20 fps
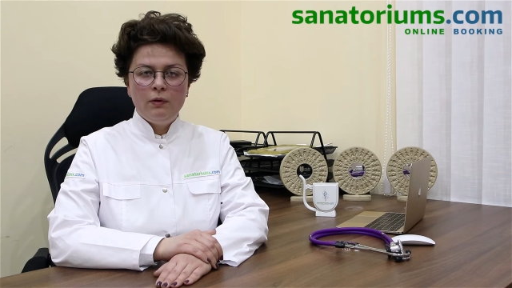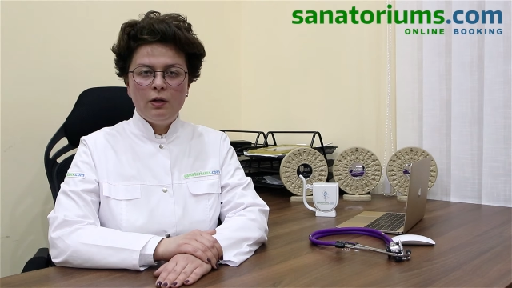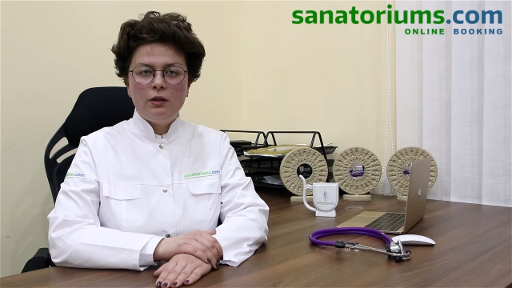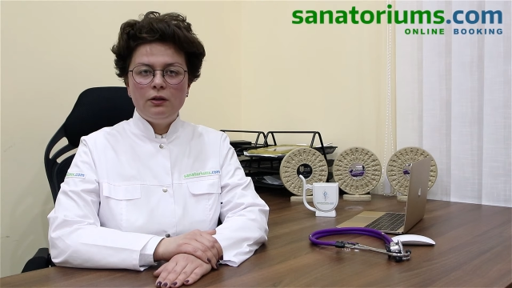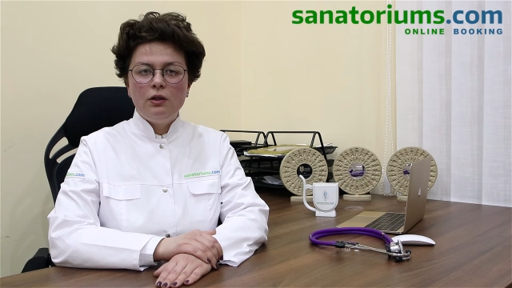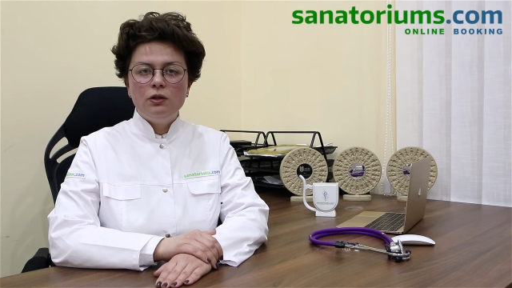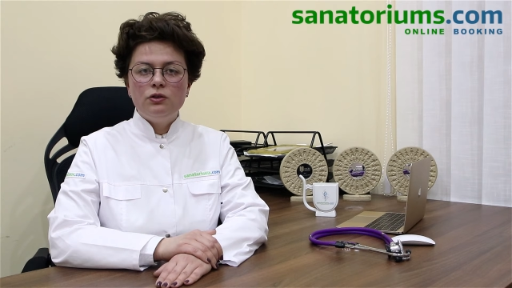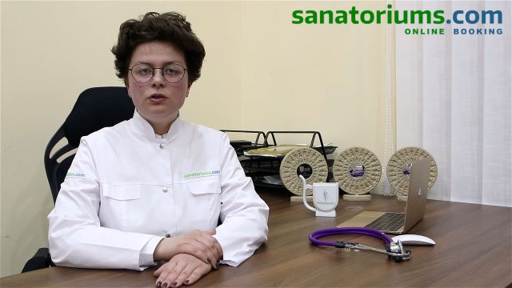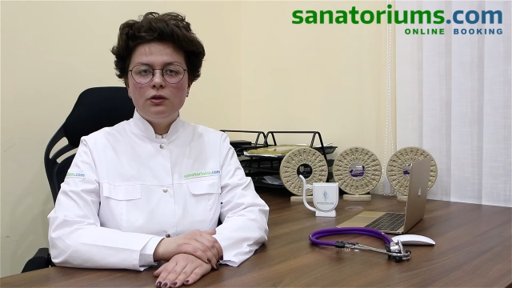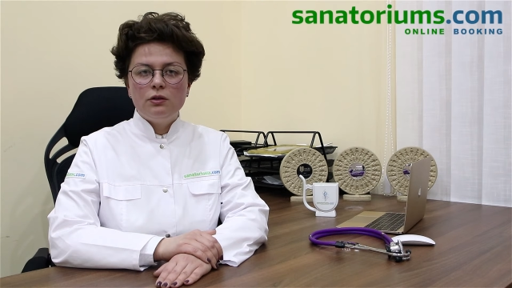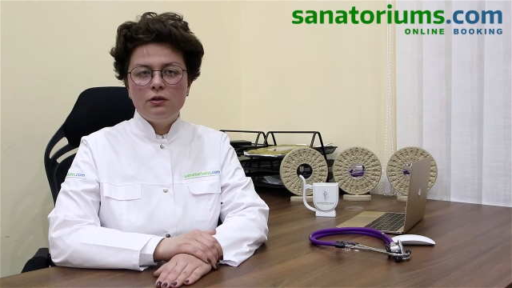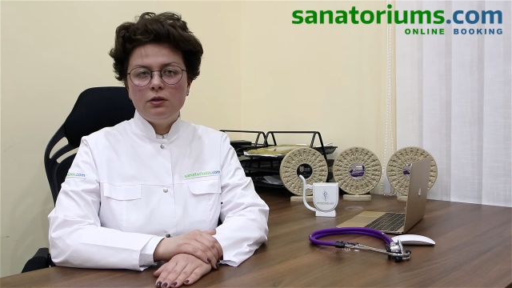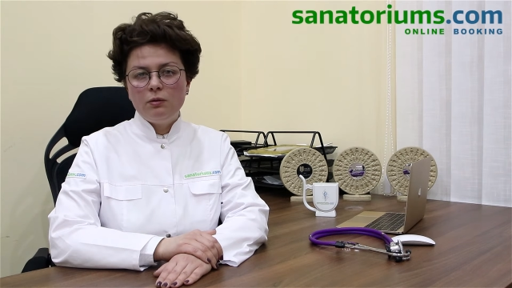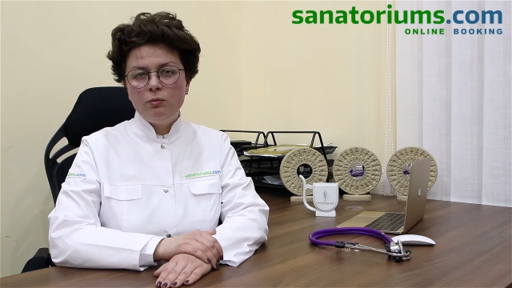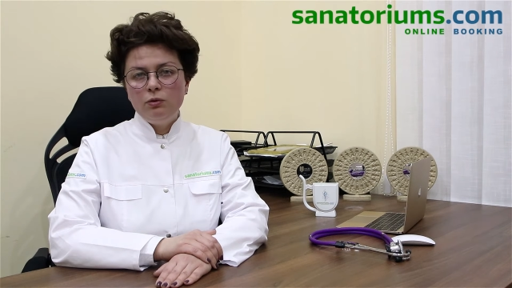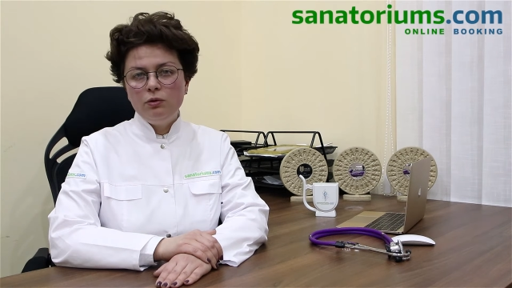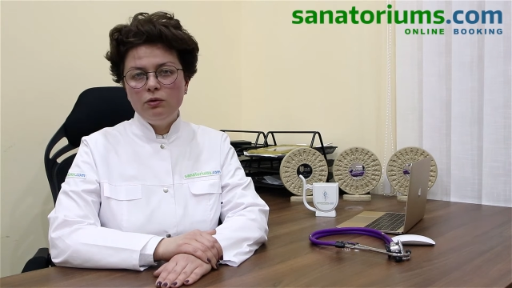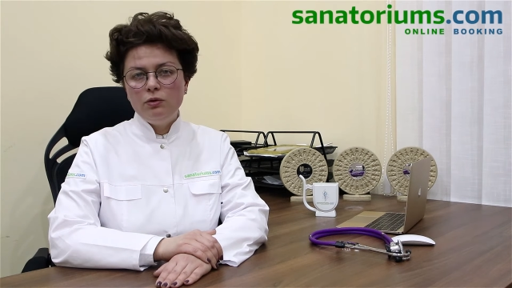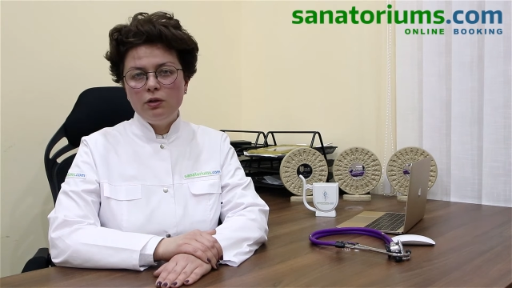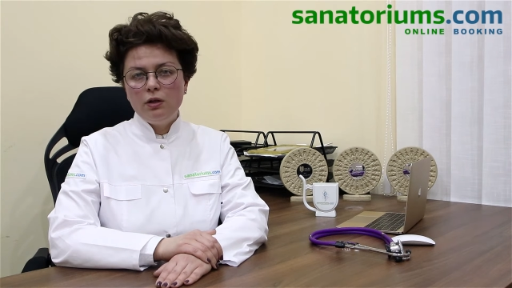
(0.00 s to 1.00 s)
а также
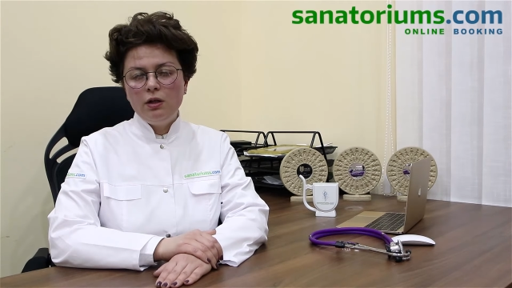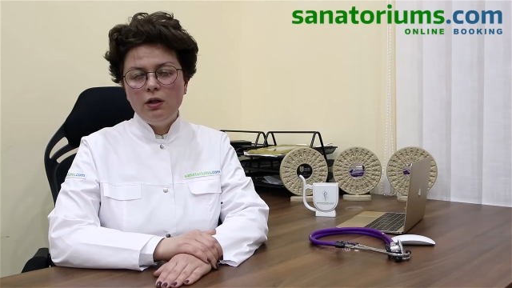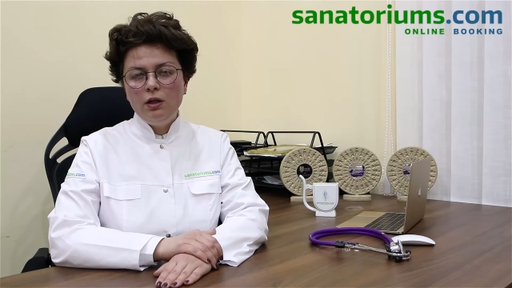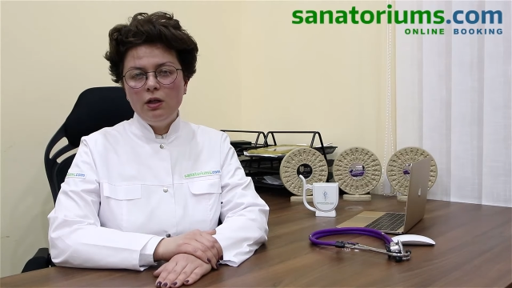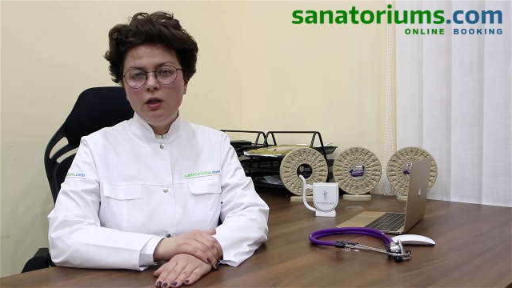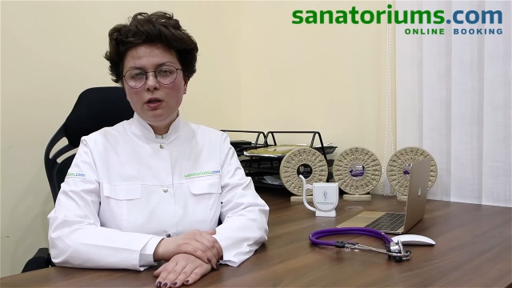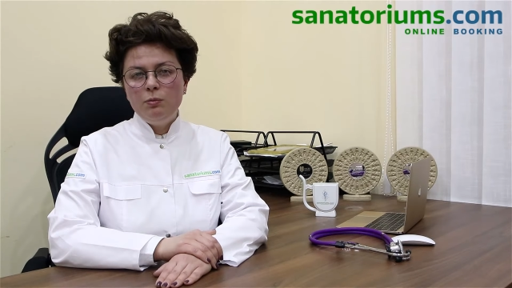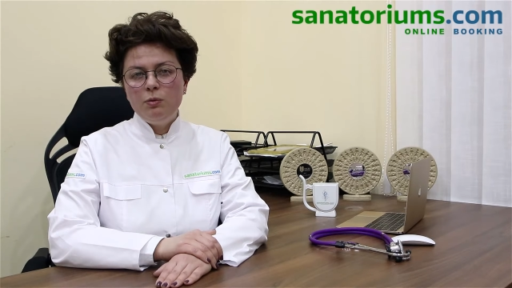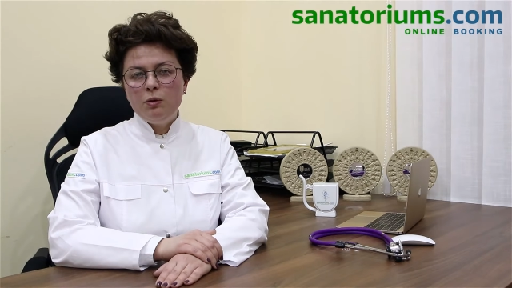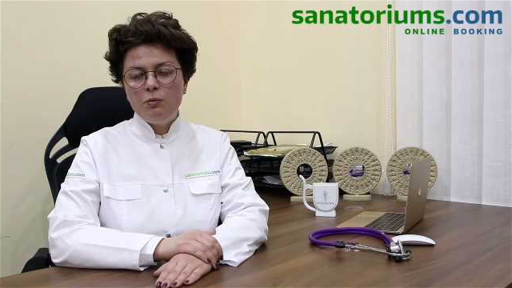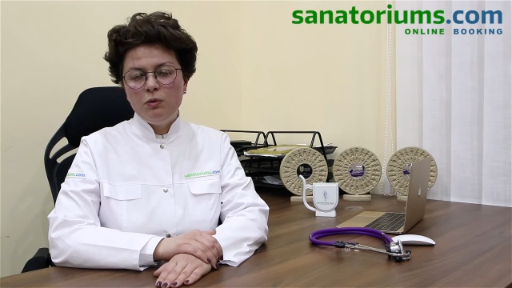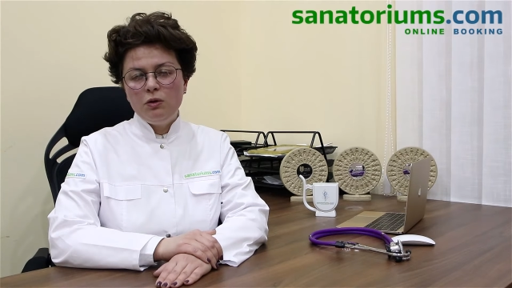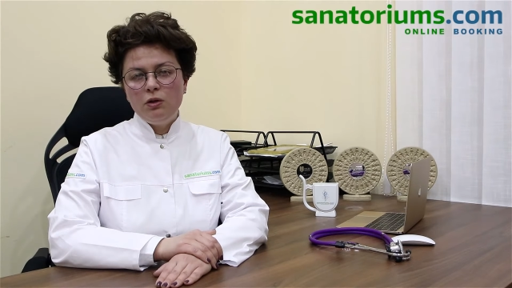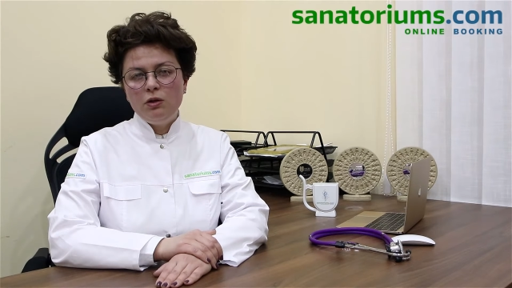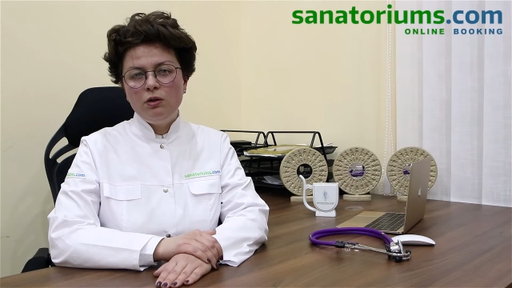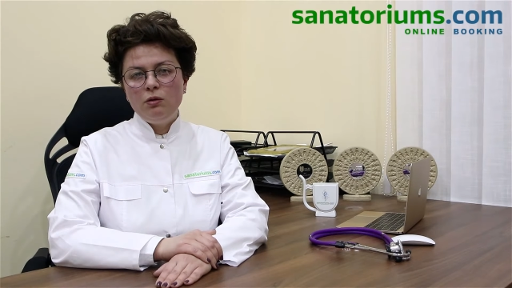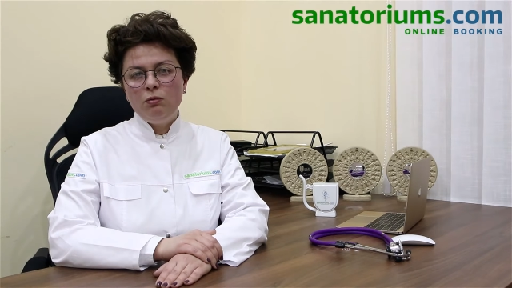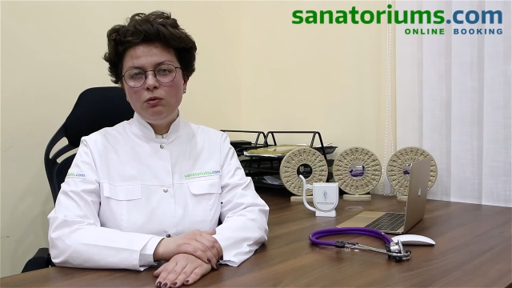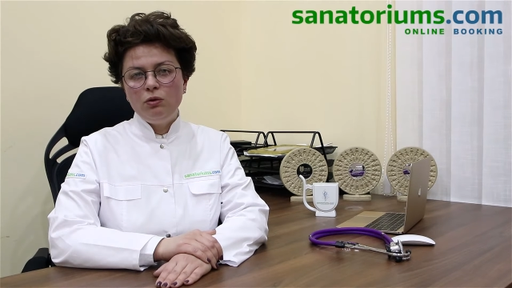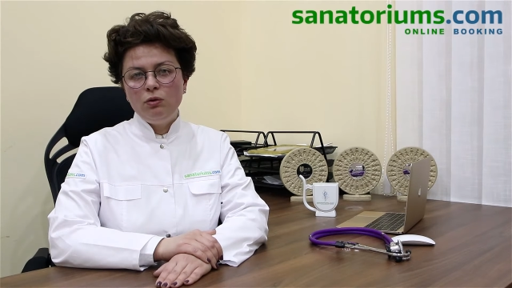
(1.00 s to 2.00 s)
разработка и применение